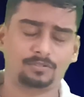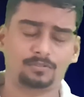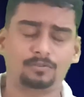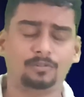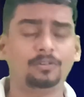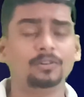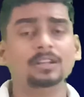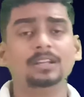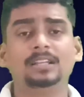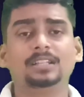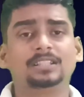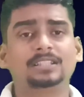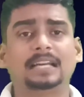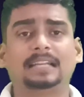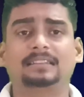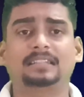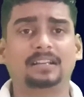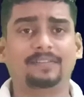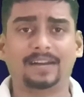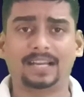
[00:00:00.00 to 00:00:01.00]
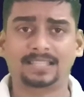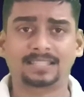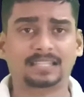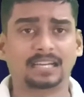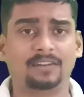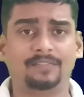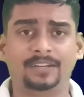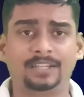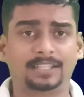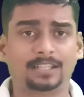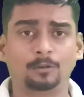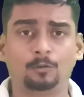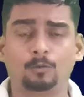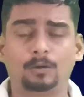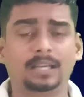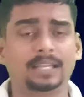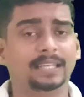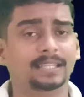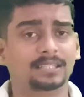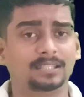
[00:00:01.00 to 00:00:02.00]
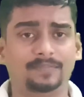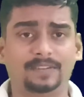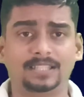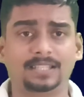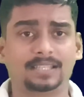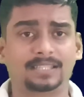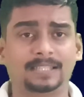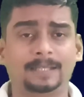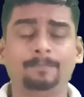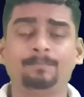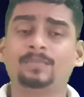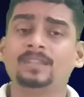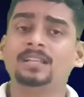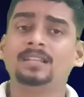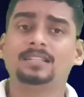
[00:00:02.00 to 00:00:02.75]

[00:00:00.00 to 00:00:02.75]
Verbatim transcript: को छात्रावास का आवंटन होगा इस वजह से